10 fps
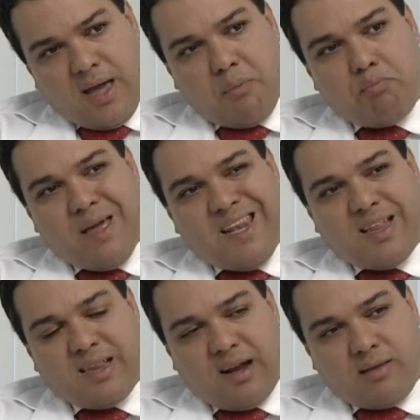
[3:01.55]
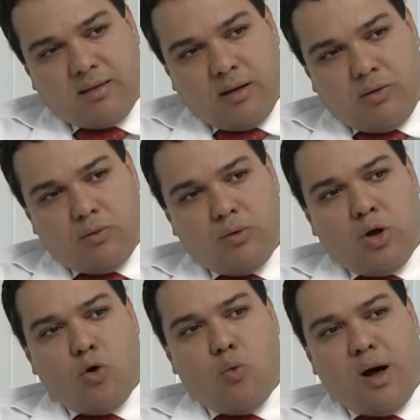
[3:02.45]
a penetração,
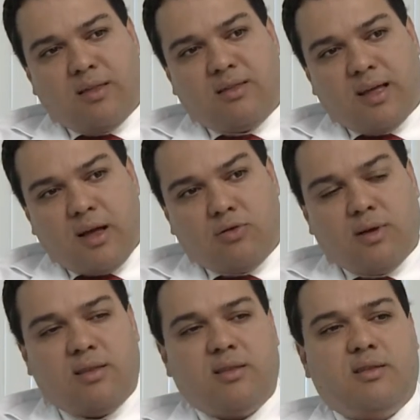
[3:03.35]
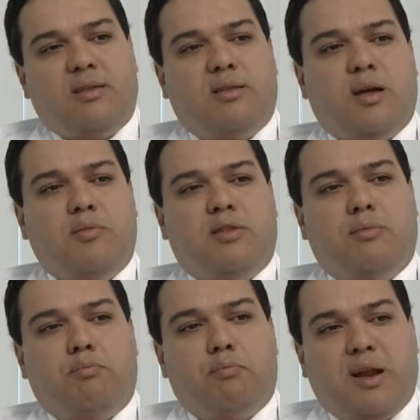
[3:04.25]
o acesso a esses exames
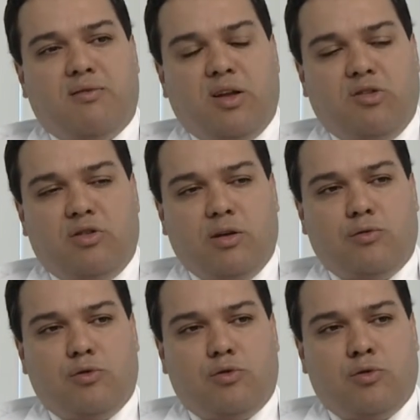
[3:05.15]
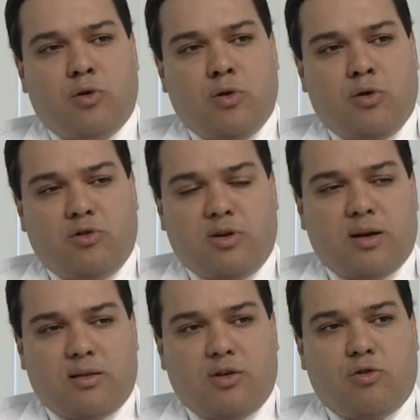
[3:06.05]
preventivos de
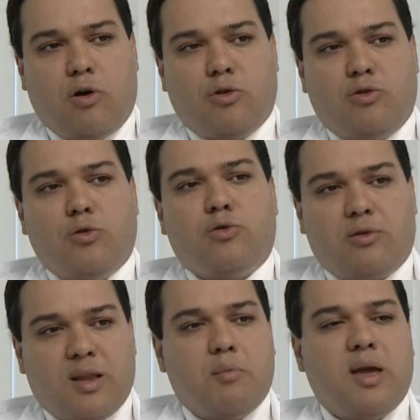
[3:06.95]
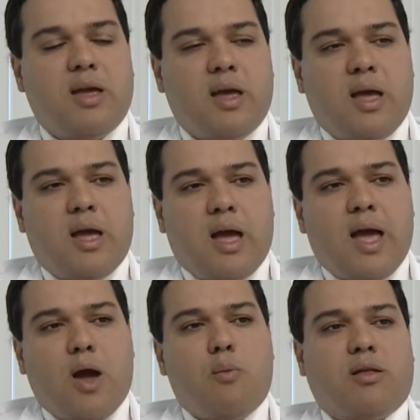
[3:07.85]
câncer de colo de útero também
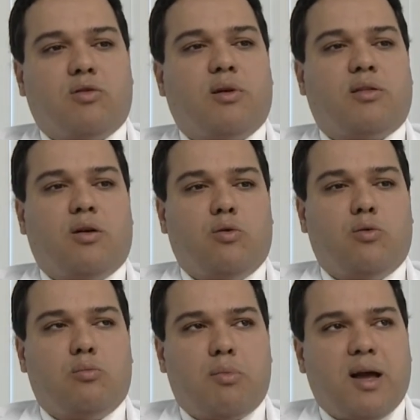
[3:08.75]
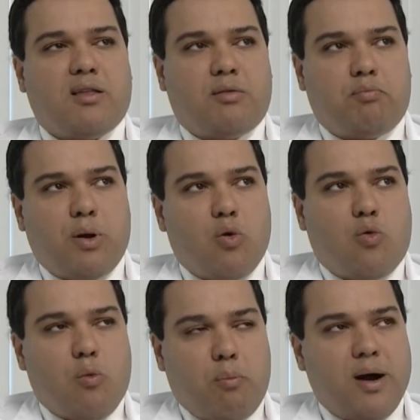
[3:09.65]
é uma situação mais
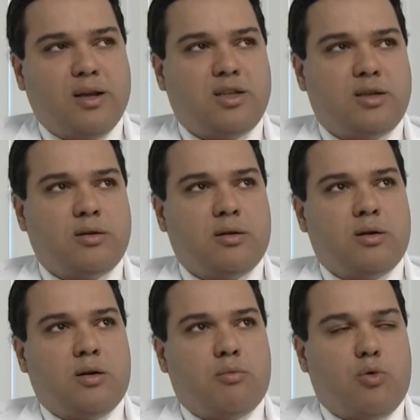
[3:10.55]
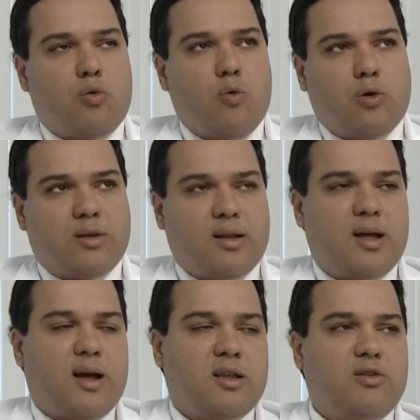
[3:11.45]
preocupante por conta
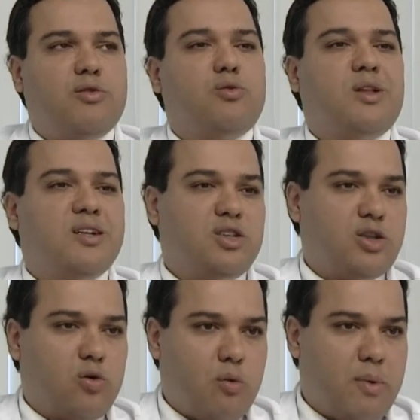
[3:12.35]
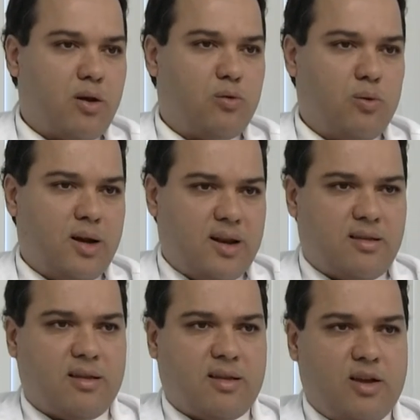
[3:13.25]
da dificuldade de cobertura
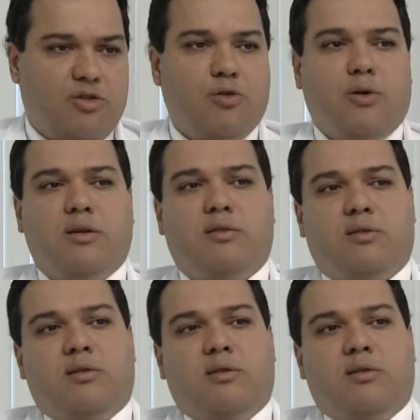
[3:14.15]
nessas regiões.